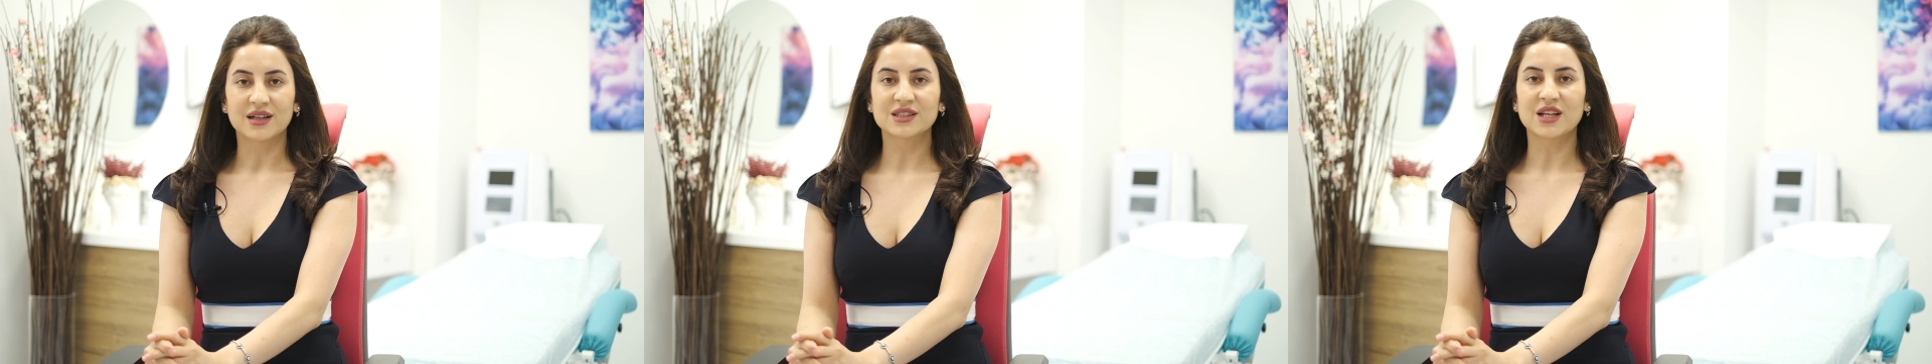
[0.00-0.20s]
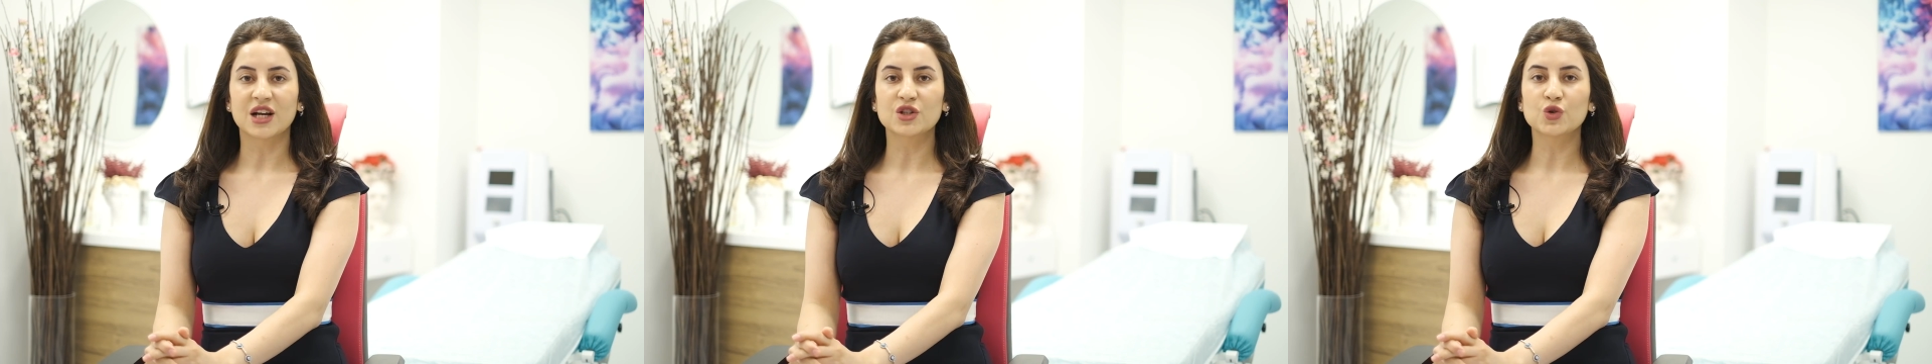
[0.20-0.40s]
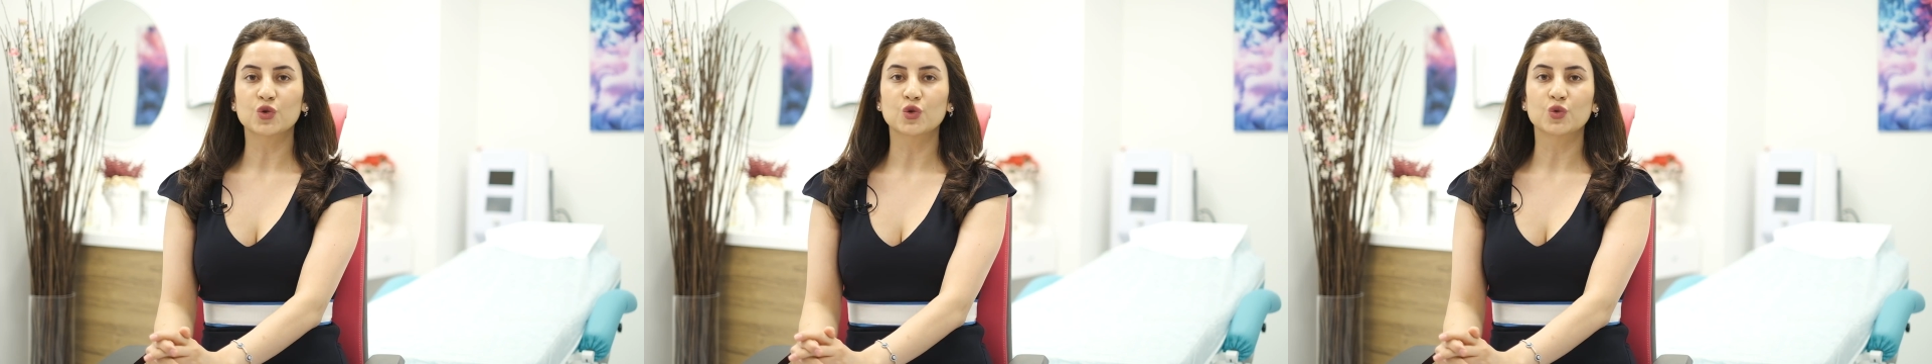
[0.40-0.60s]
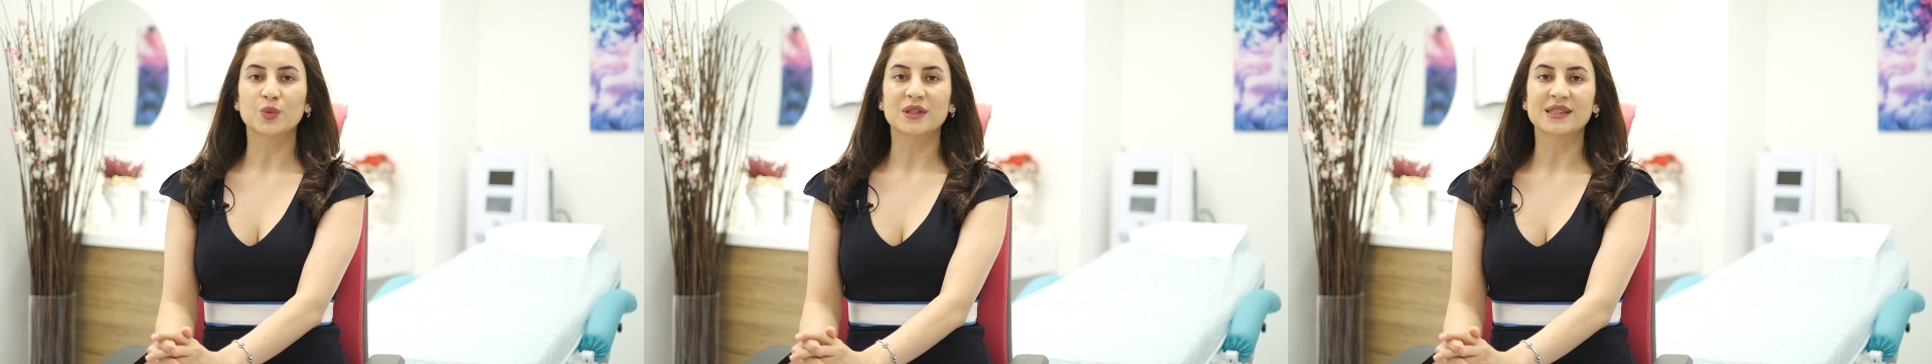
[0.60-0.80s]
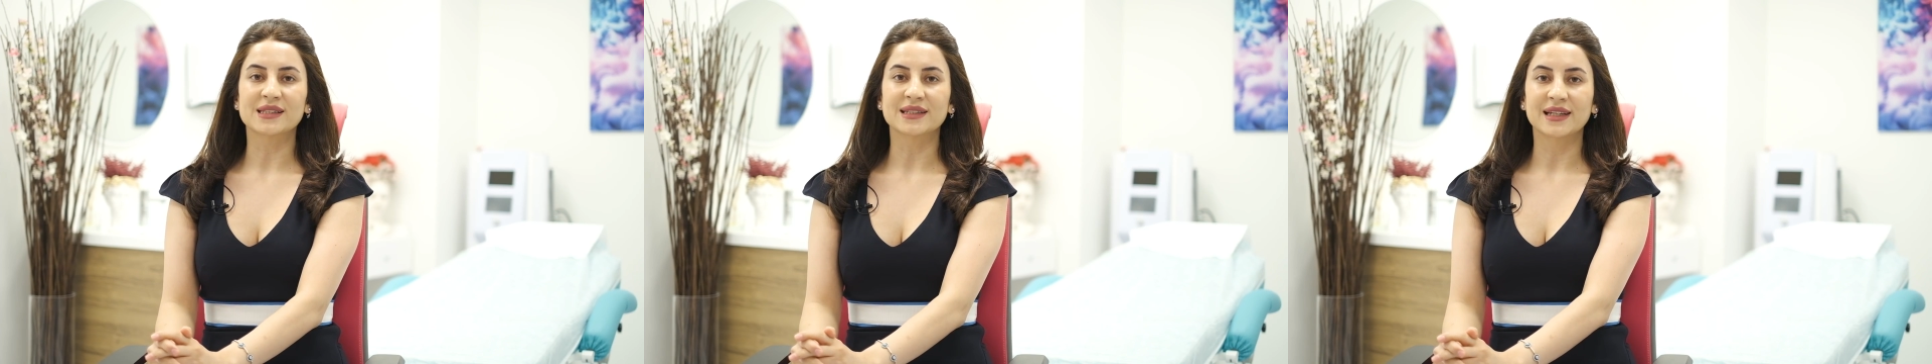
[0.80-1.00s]
saç
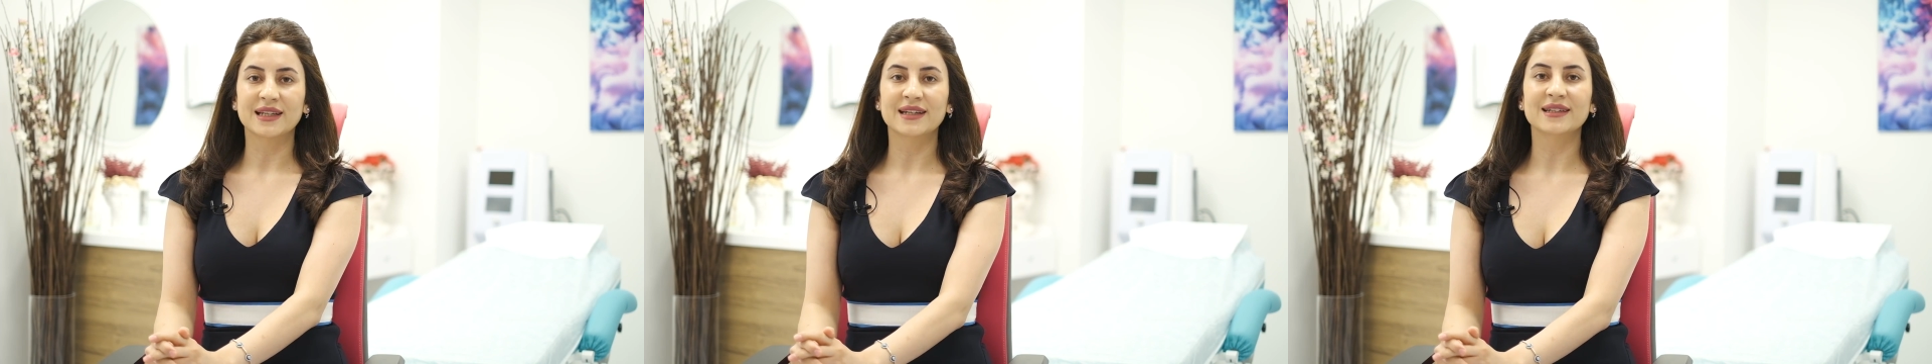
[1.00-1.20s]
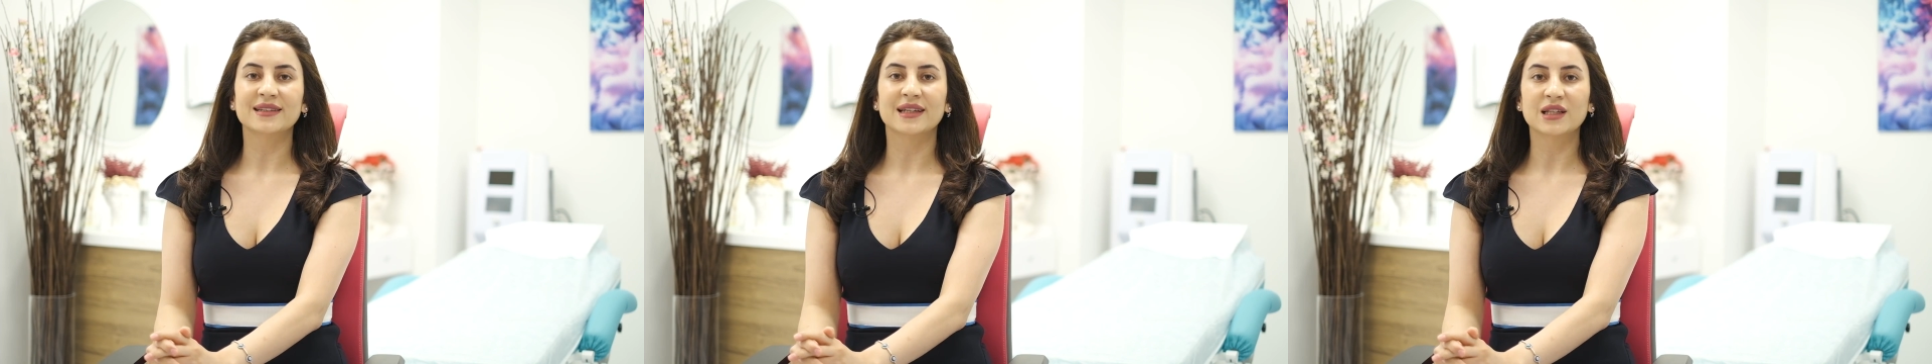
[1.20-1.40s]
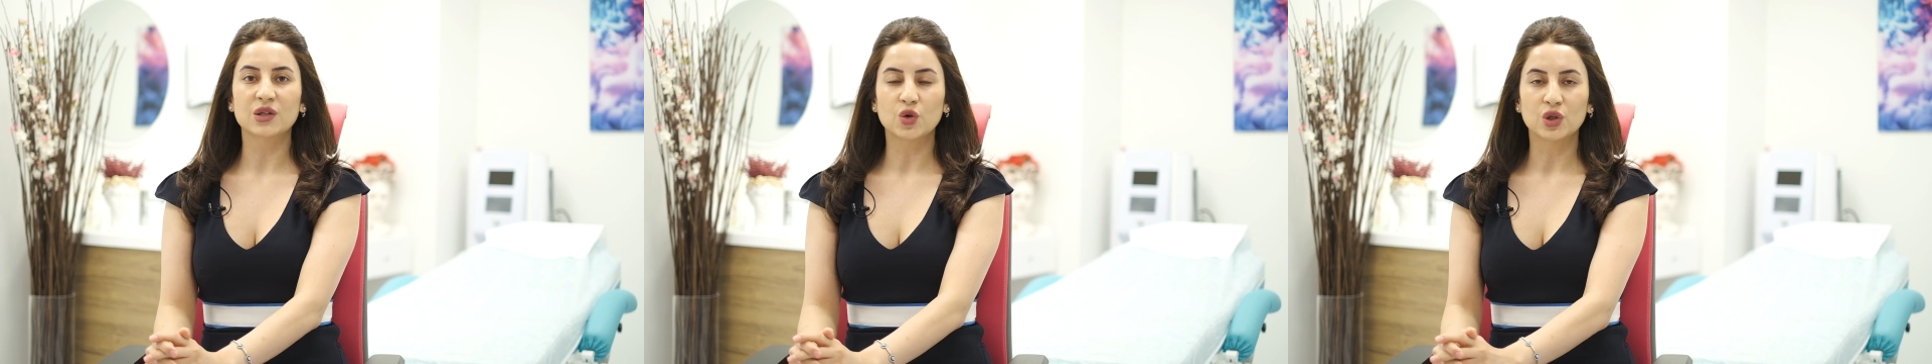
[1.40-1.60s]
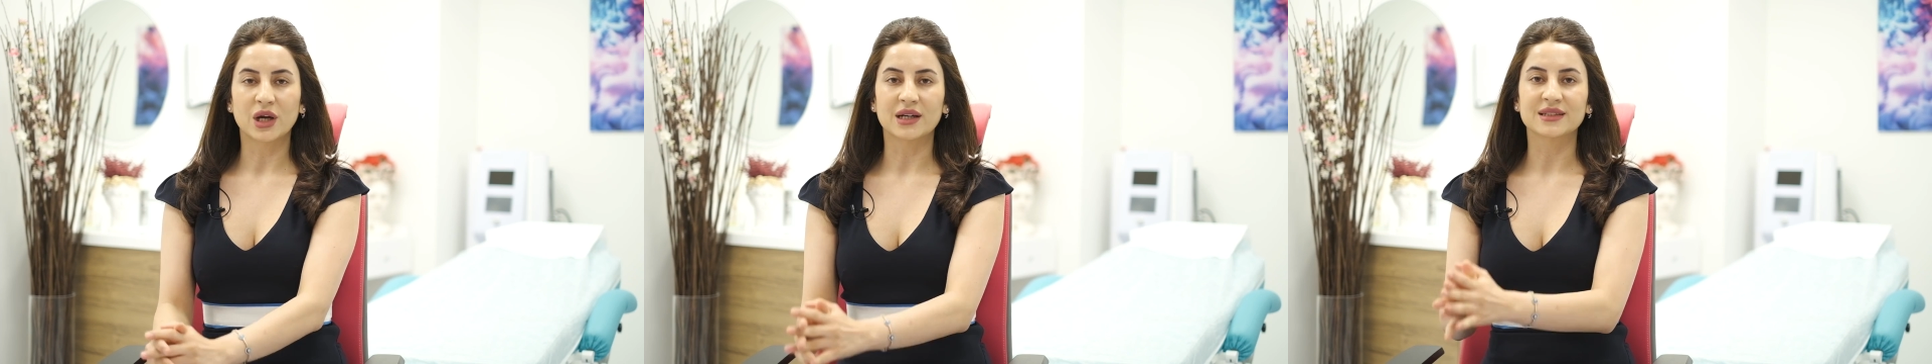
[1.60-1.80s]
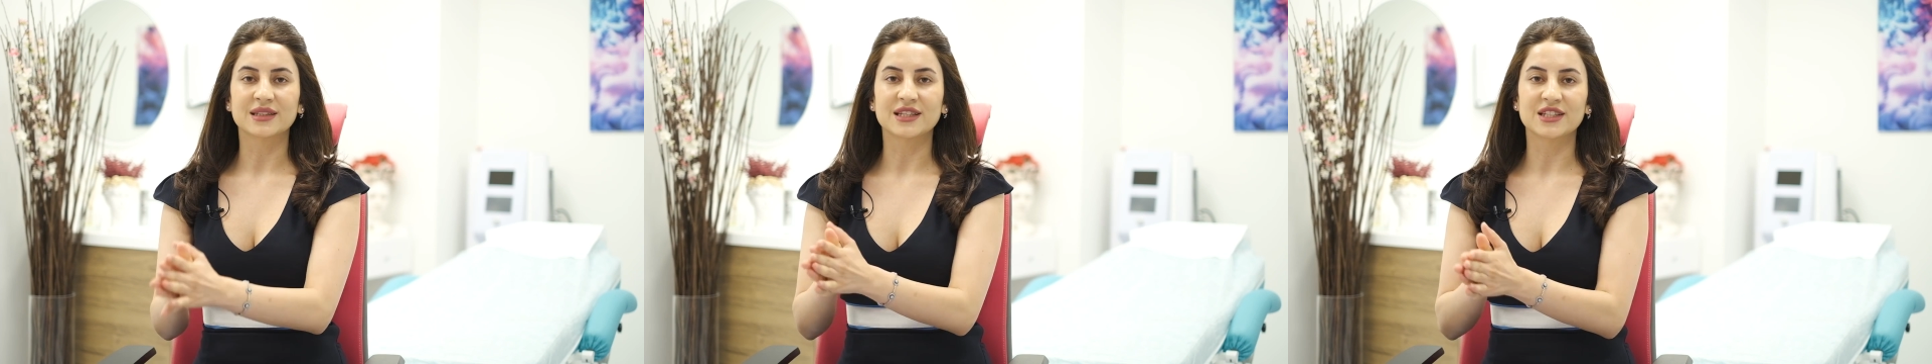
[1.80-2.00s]
dökülmesine neden
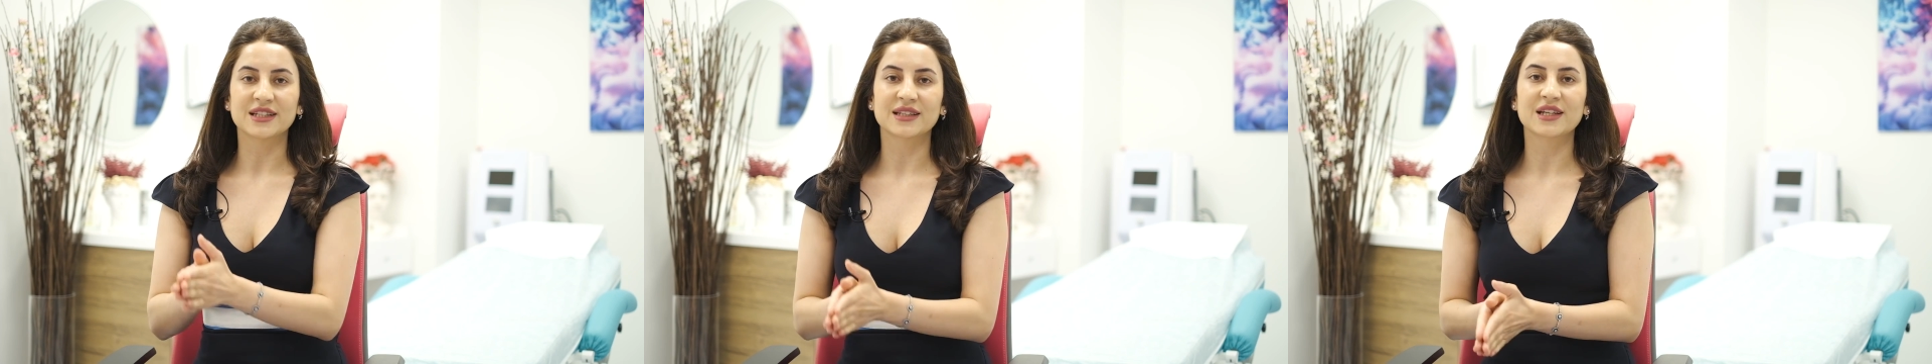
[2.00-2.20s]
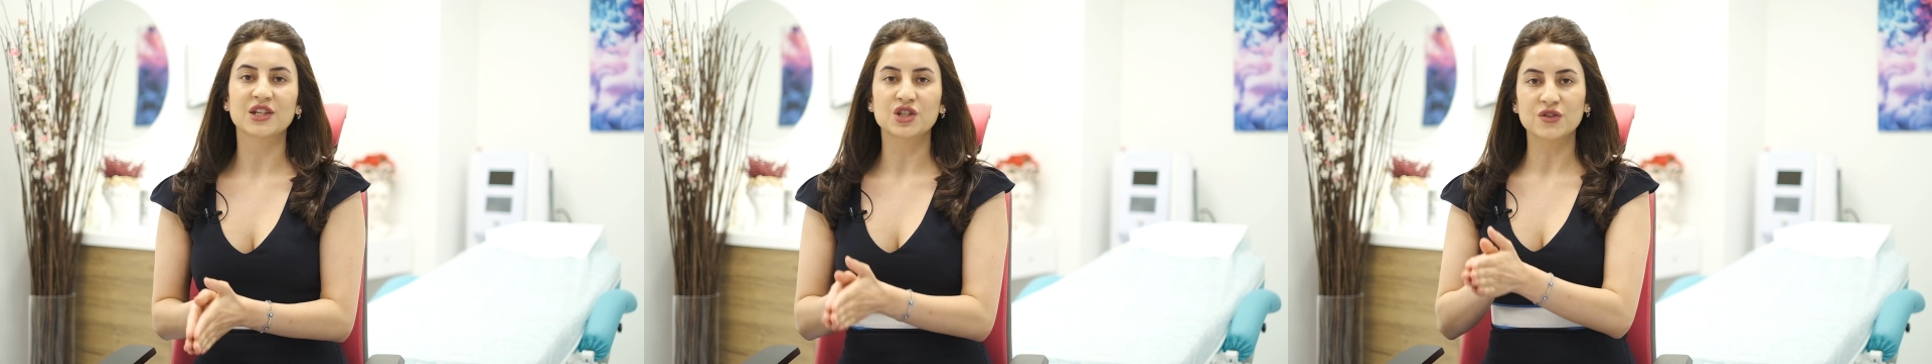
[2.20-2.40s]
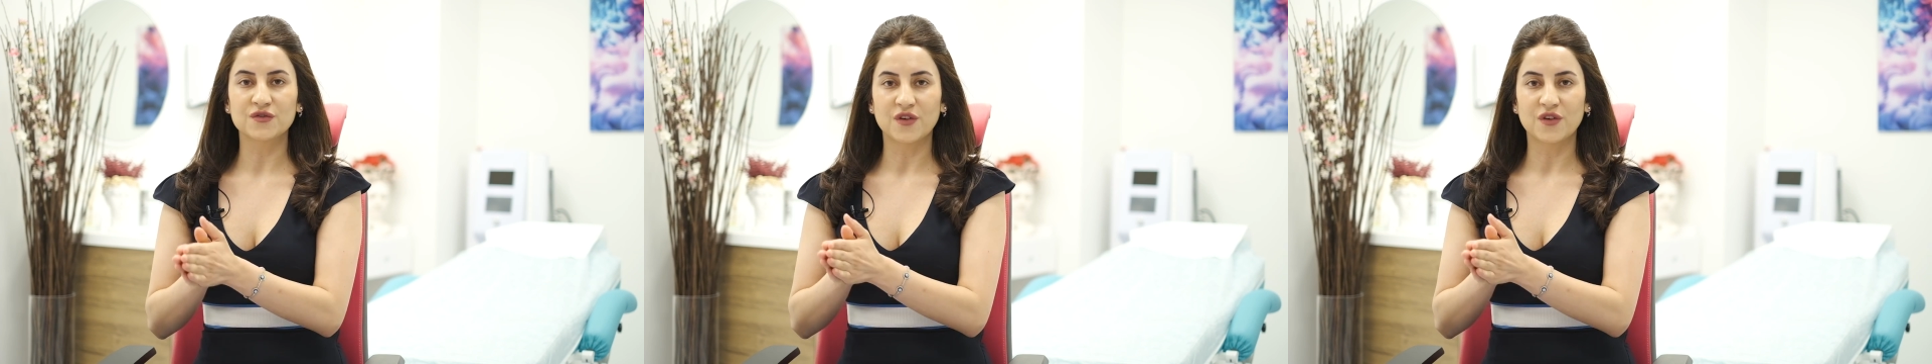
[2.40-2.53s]
olan tetikleyici